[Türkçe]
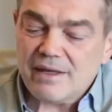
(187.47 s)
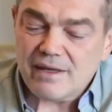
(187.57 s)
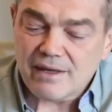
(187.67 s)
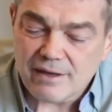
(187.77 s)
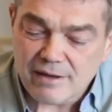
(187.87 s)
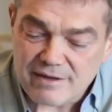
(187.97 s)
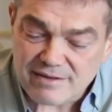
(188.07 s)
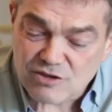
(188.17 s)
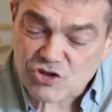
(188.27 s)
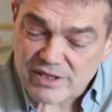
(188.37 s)

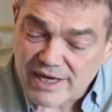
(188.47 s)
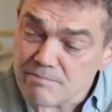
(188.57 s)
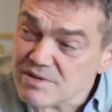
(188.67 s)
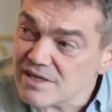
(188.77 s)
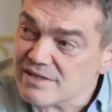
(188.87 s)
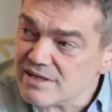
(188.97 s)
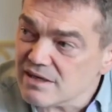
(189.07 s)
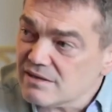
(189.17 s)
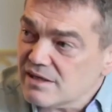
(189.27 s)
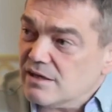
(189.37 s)
e, dışlayan bir
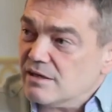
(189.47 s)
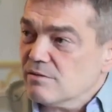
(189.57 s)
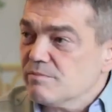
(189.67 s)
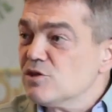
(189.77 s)
izah değil.